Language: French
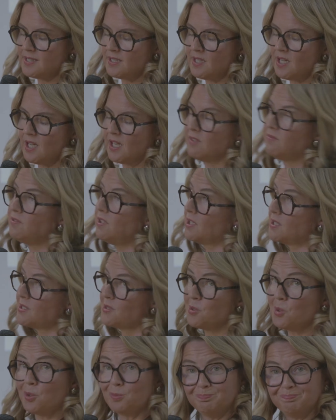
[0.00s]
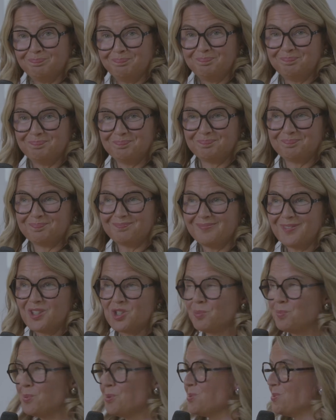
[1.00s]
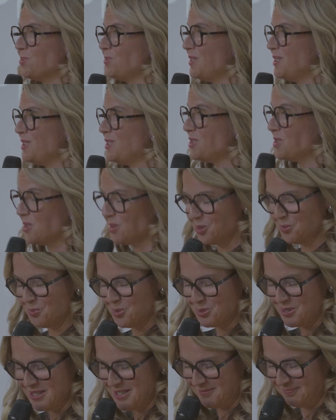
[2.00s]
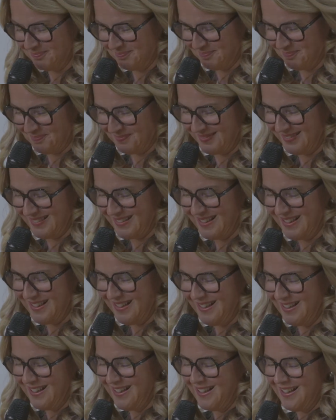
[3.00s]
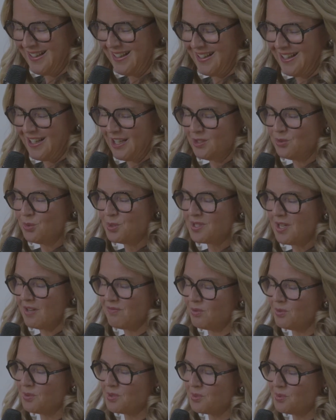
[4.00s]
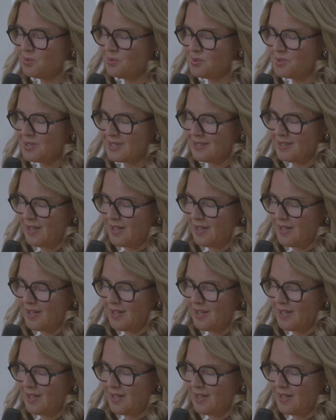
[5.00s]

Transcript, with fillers: la réflexion. Je pense qu'on a déjà commencé. Nous savons tous